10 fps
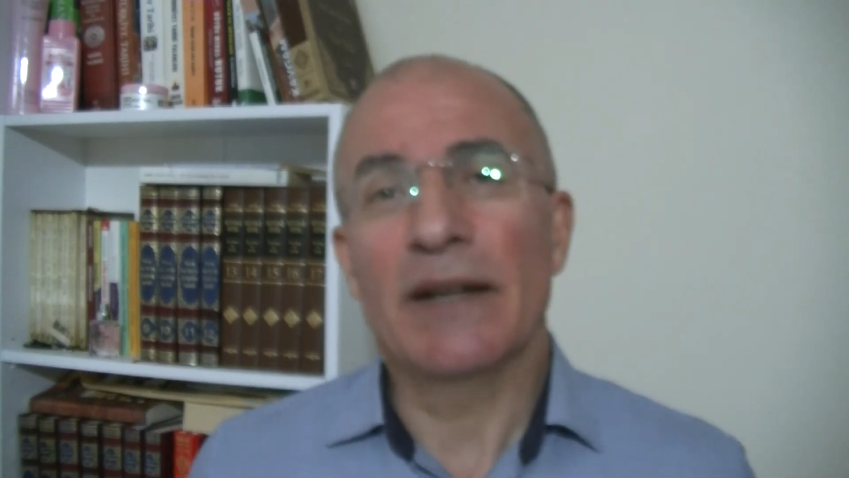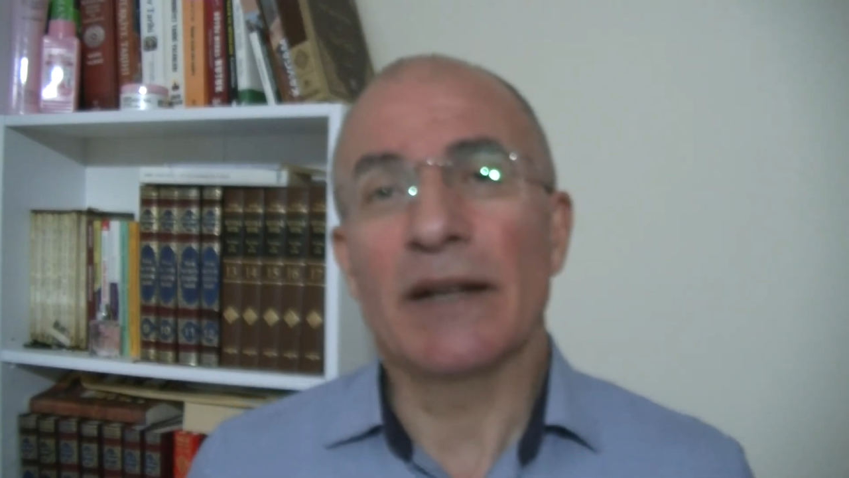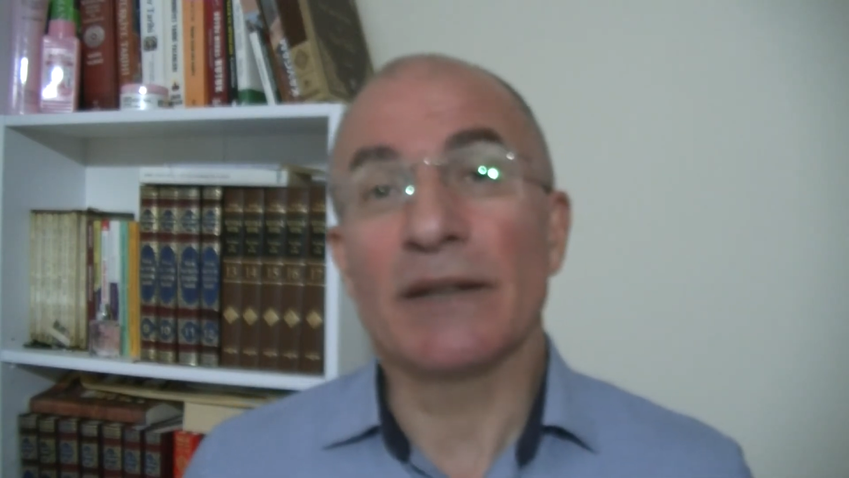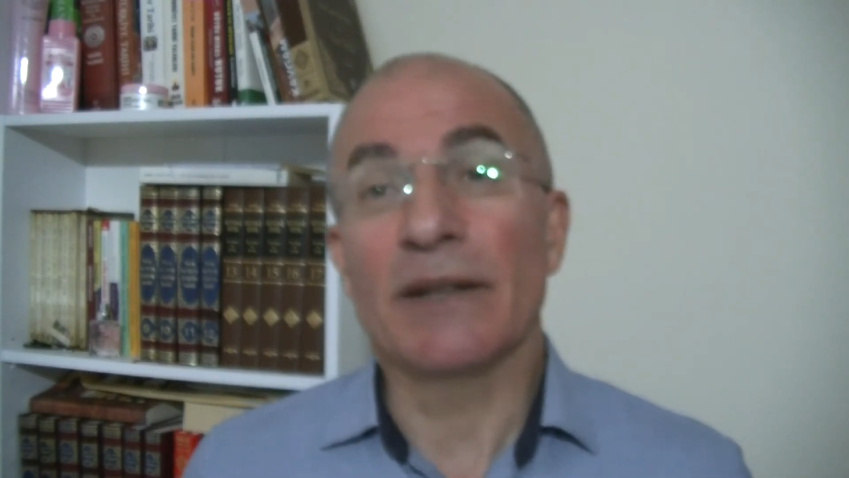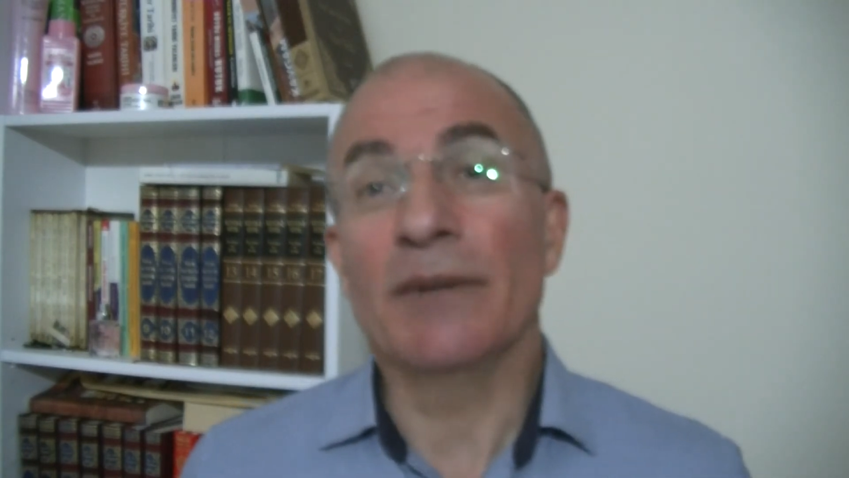
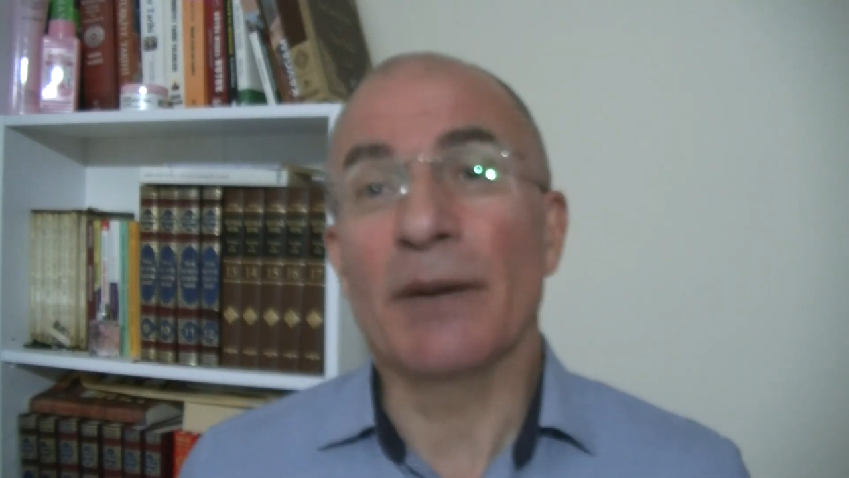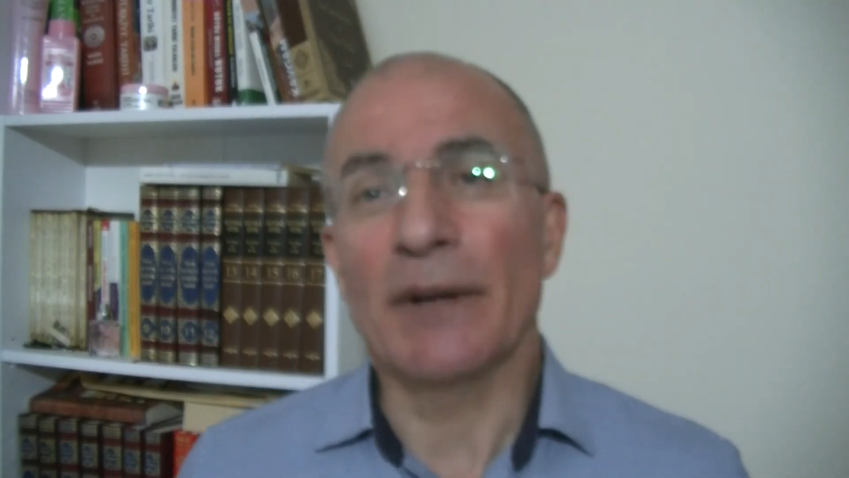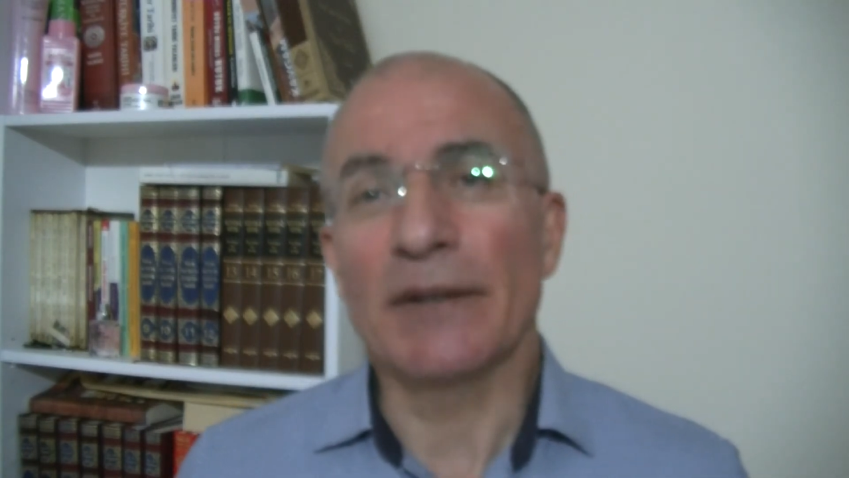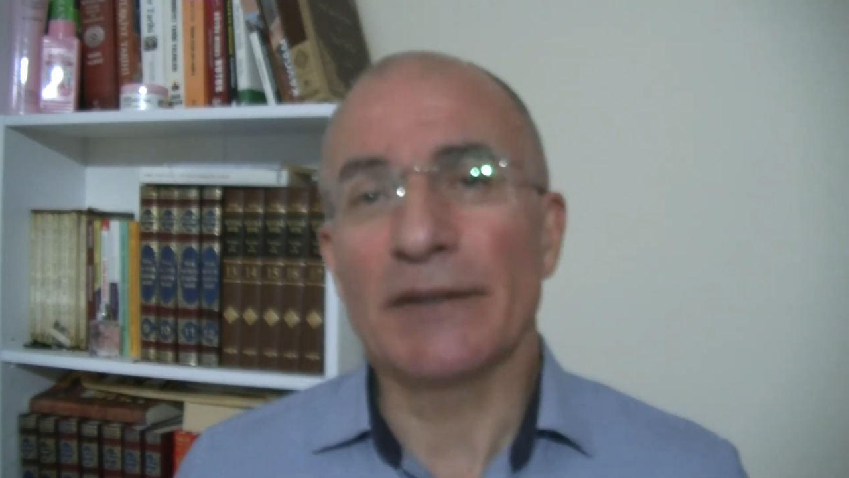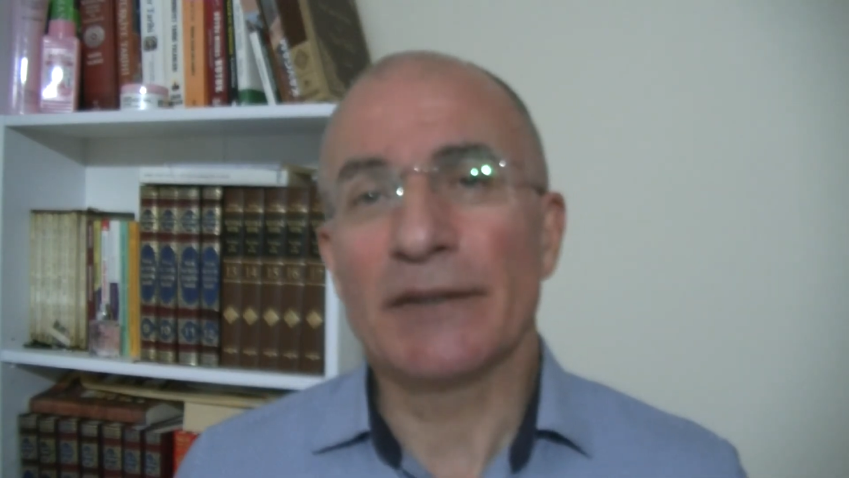yatırım
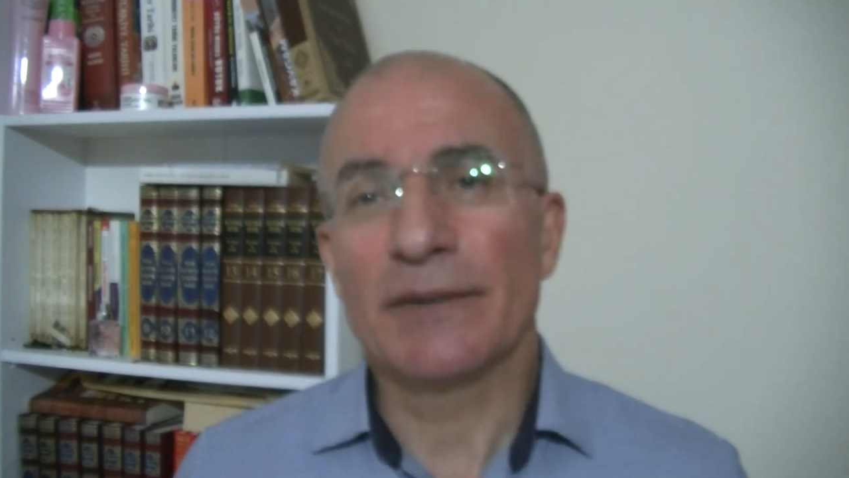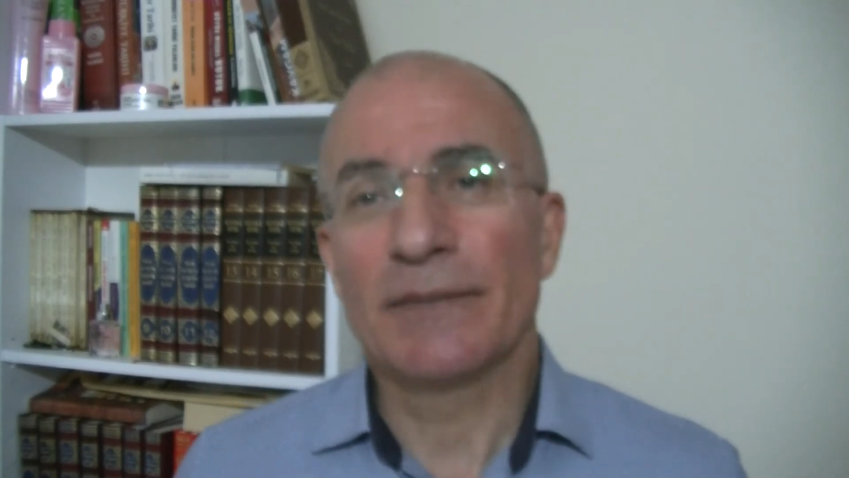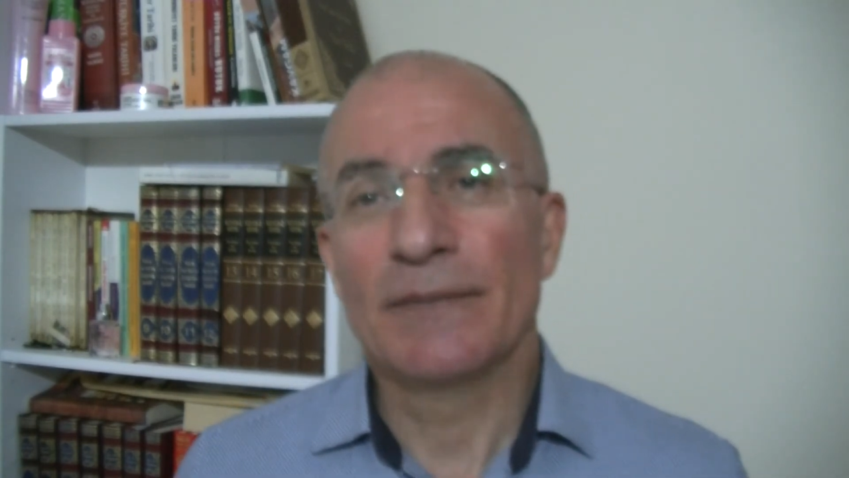yapandır.